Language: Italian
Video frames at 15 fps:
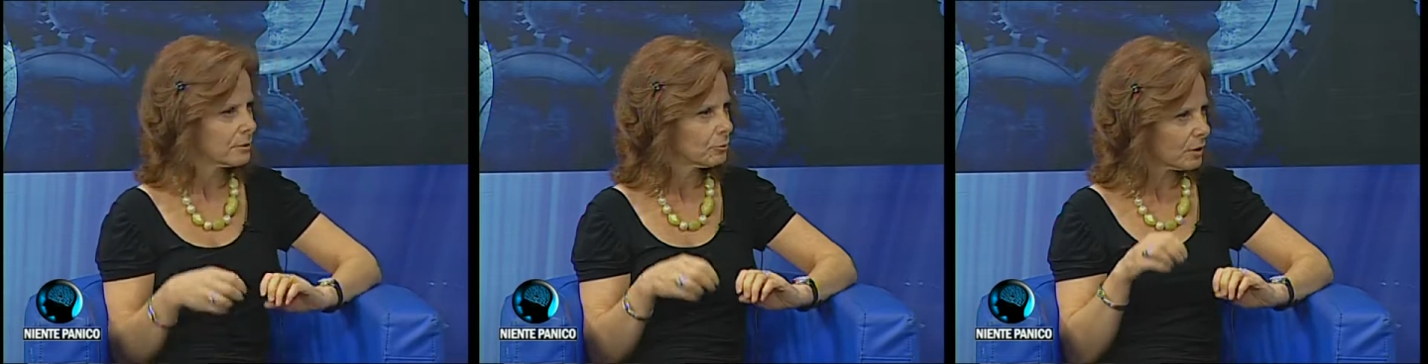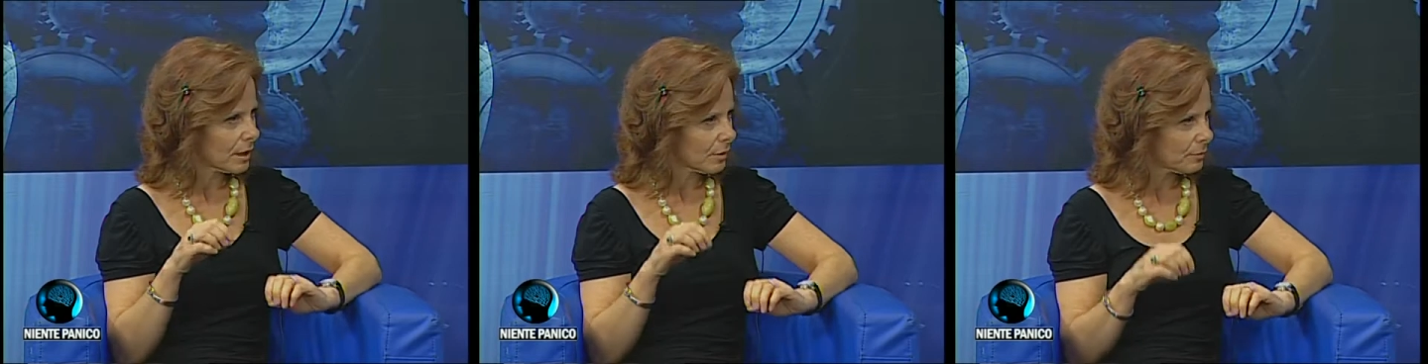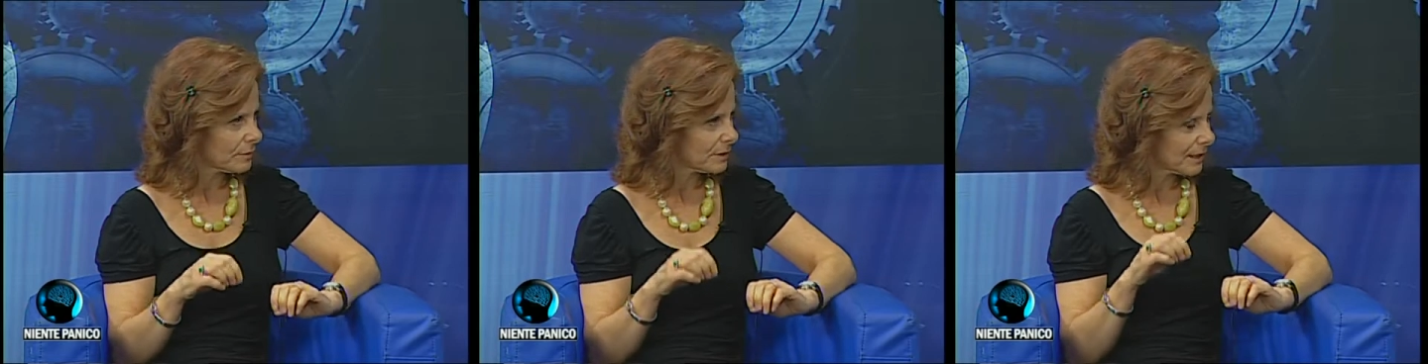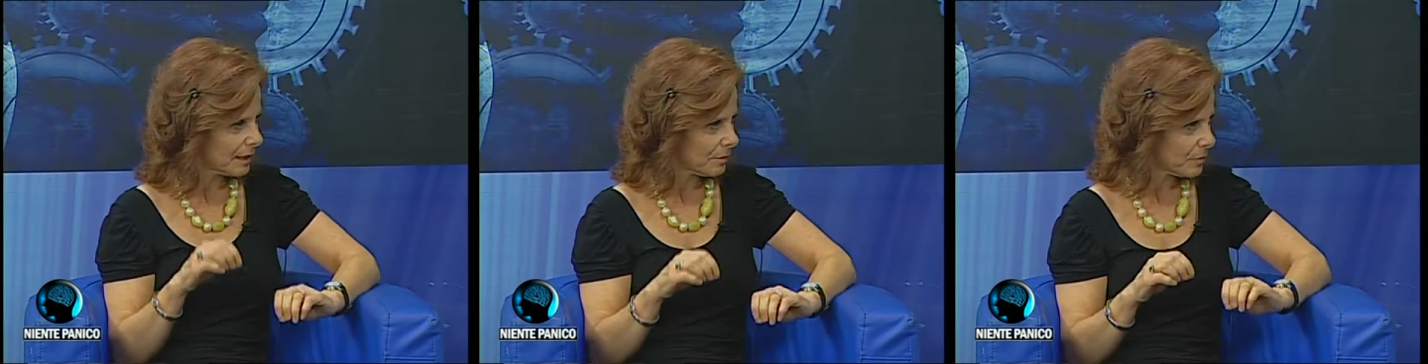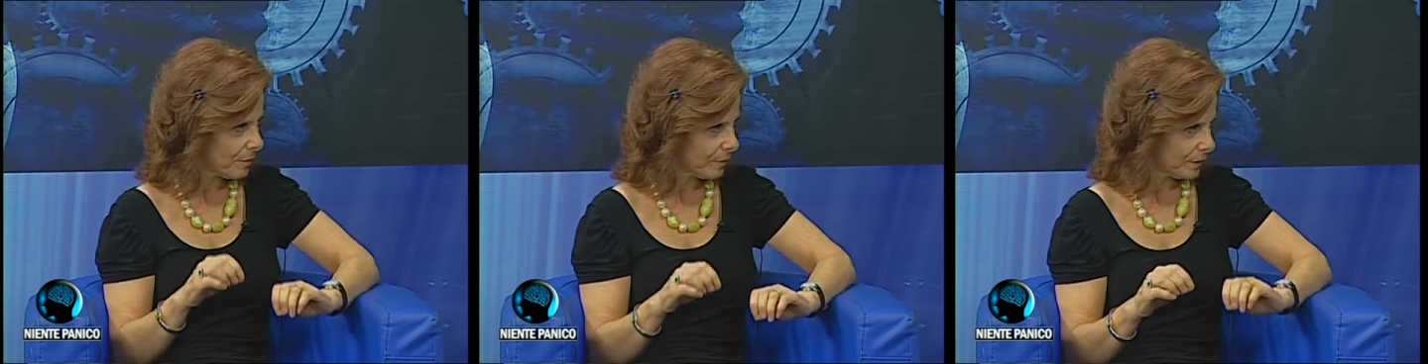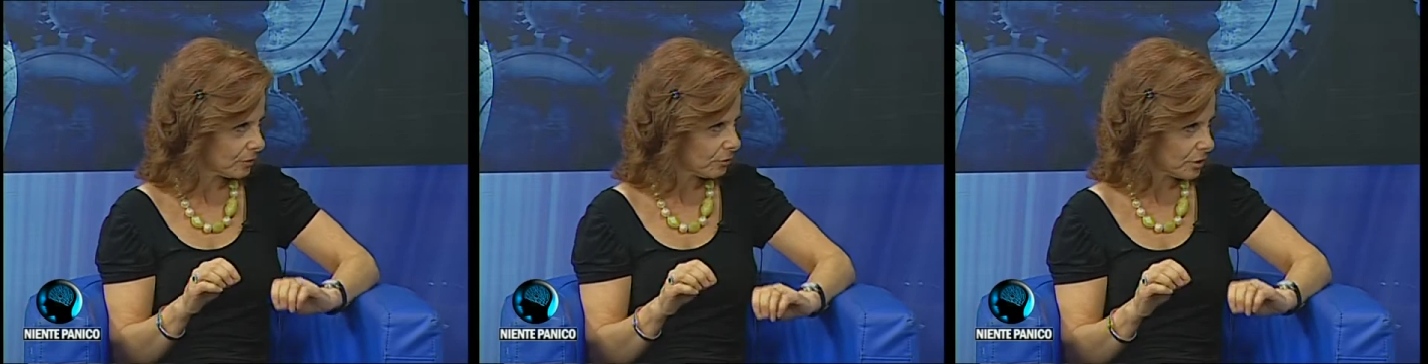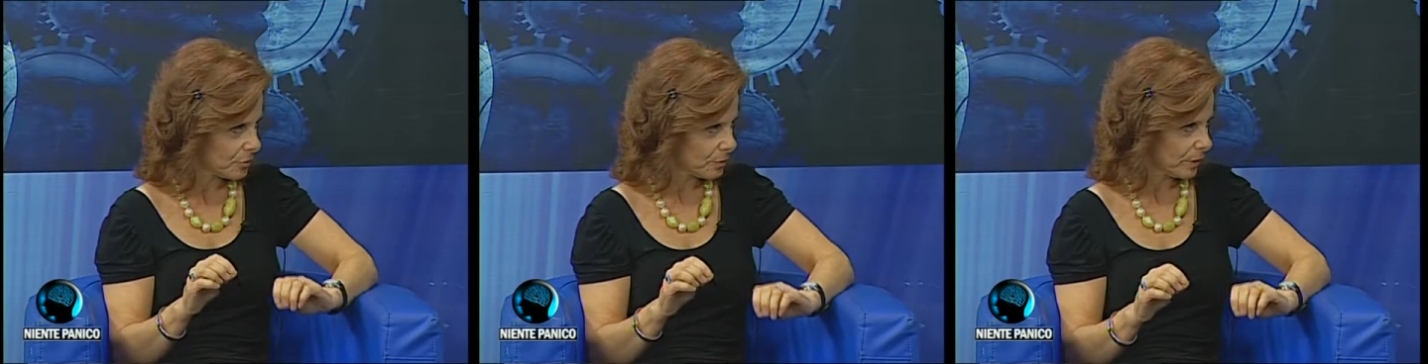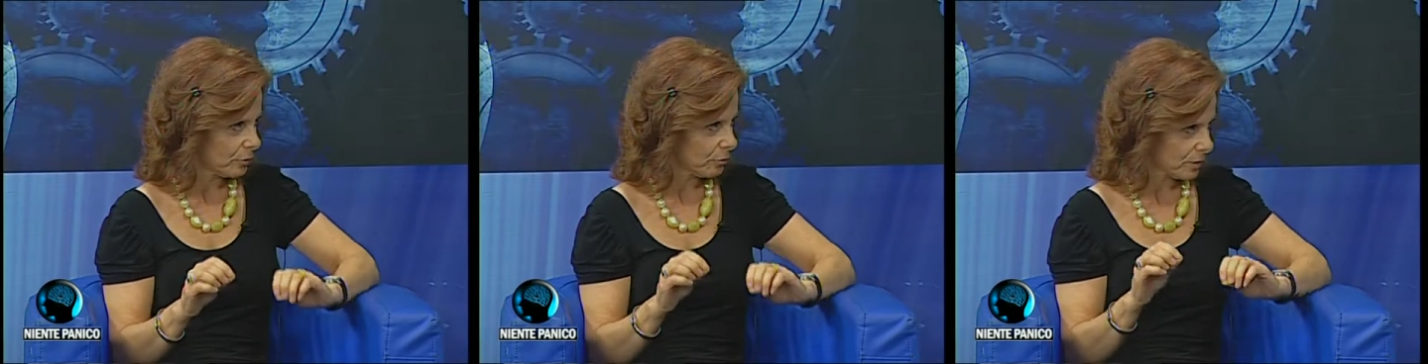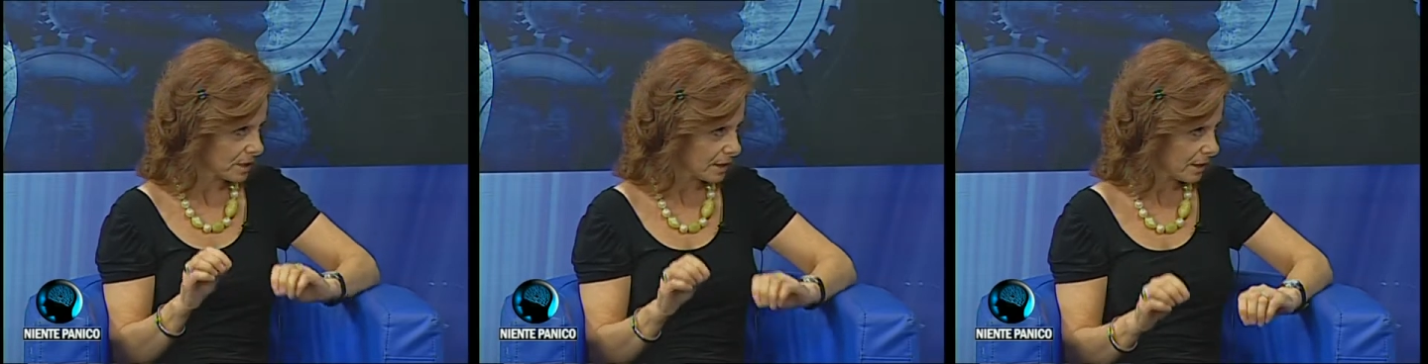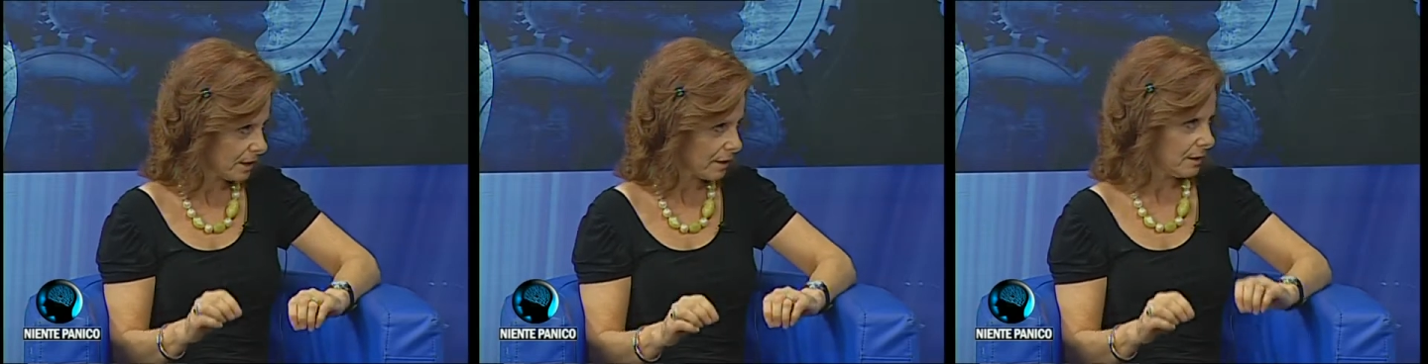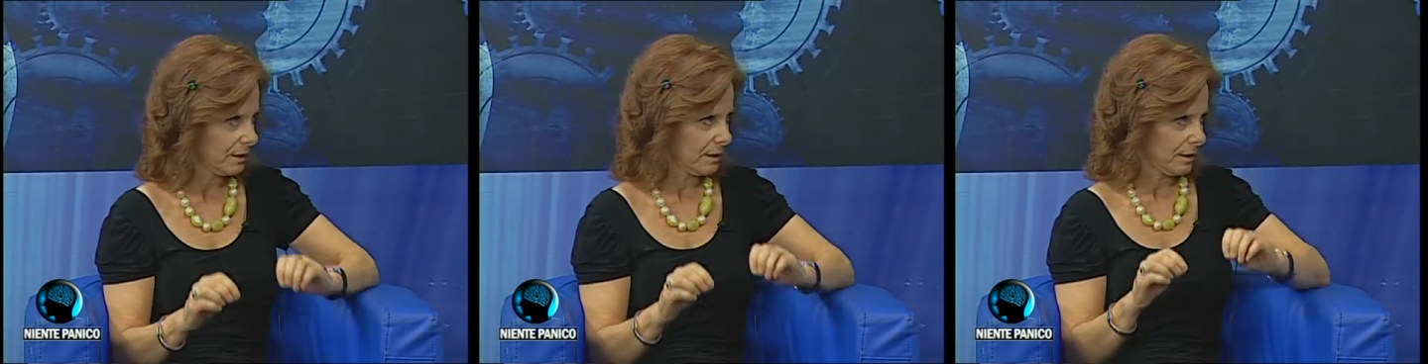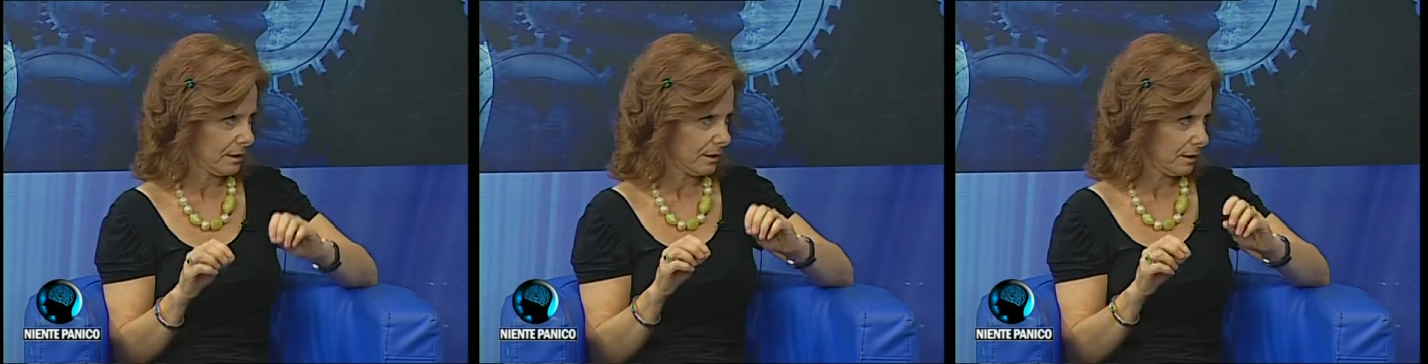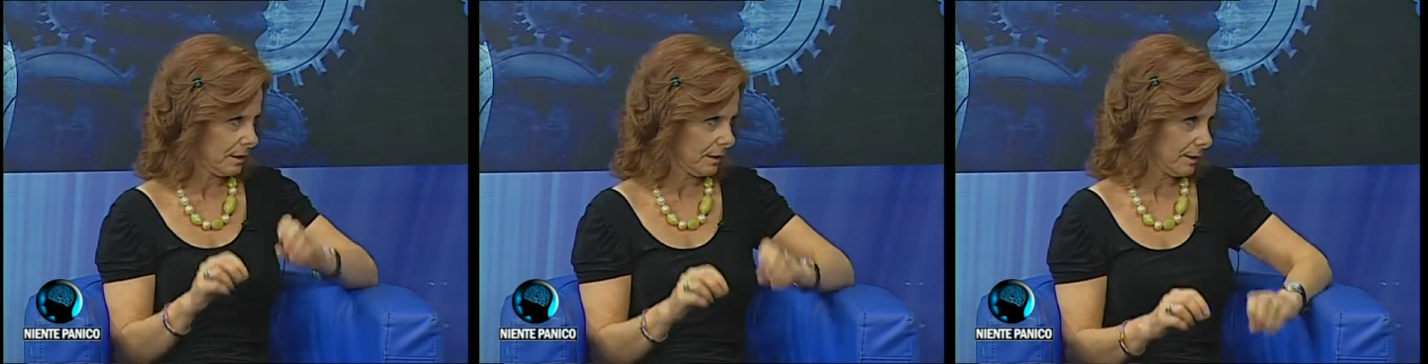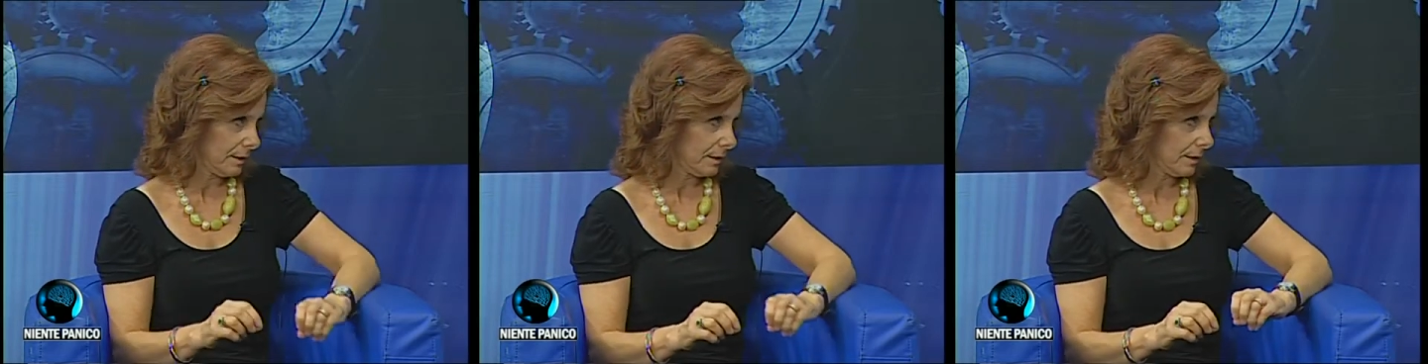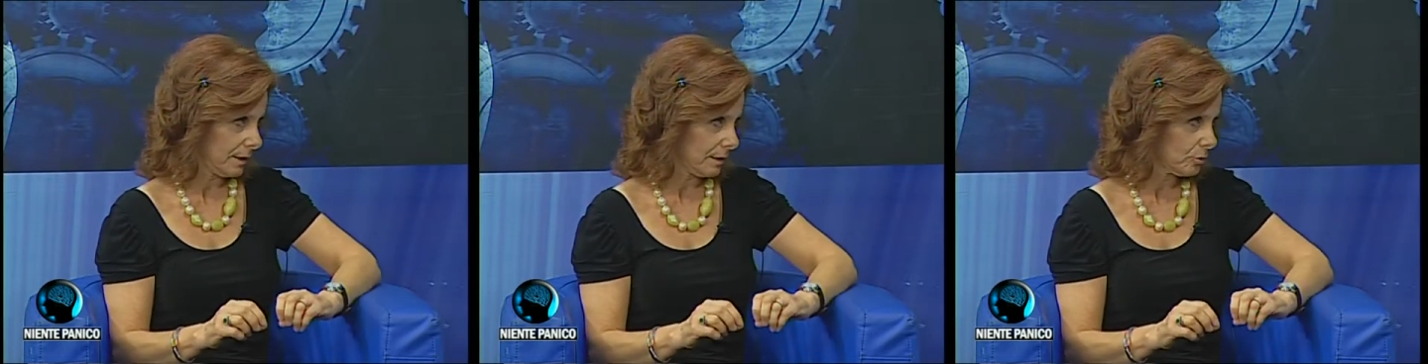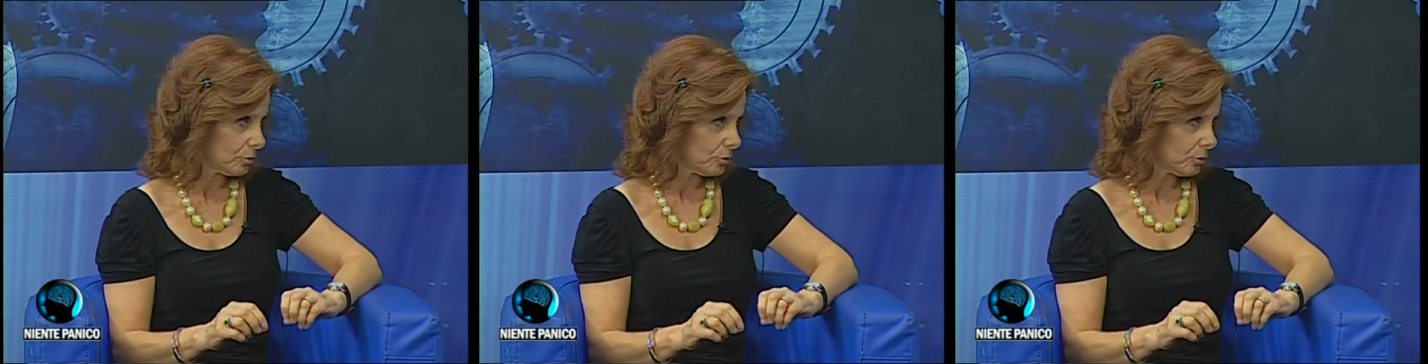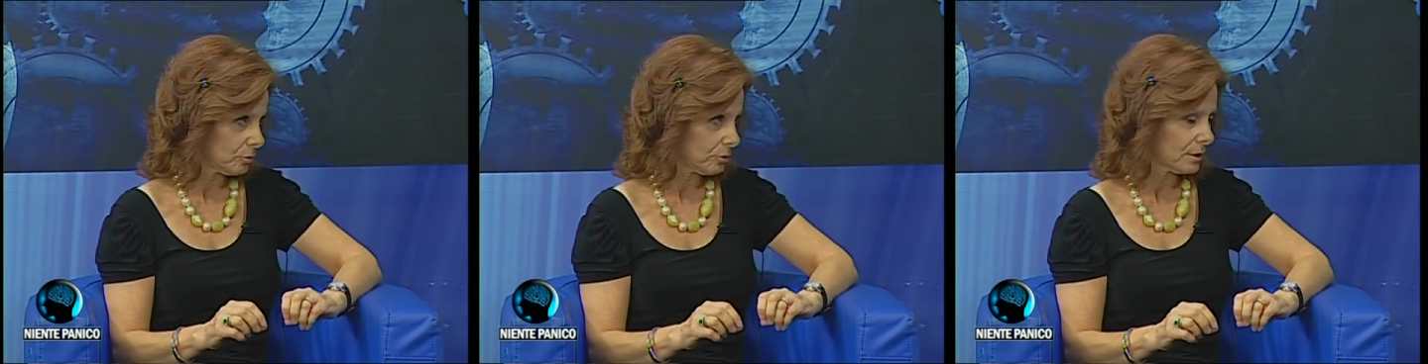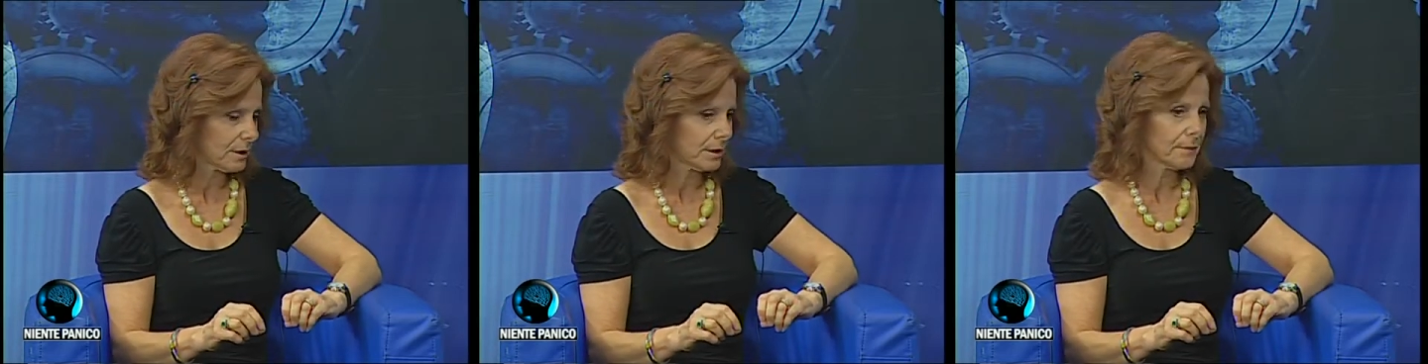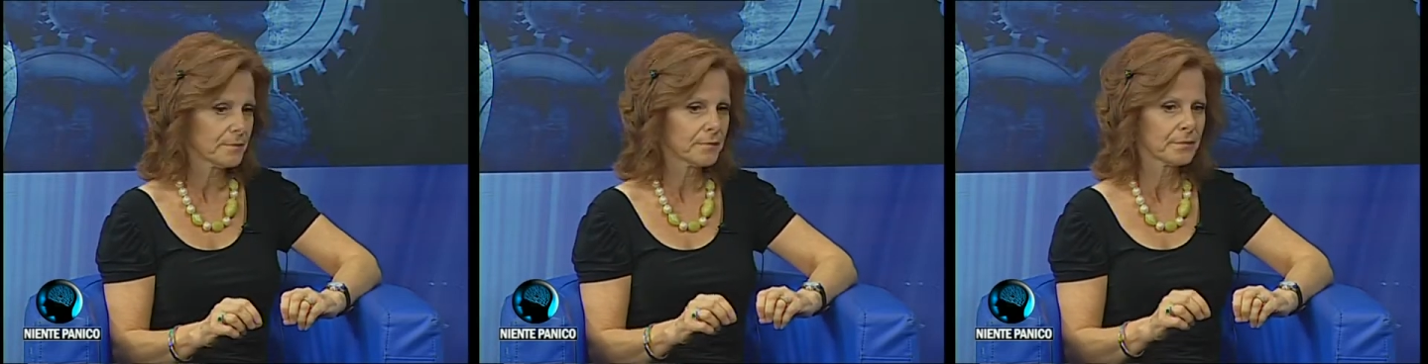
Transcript: un cam di cambiamento rispetto a sé e, e, a, e, alla condotta,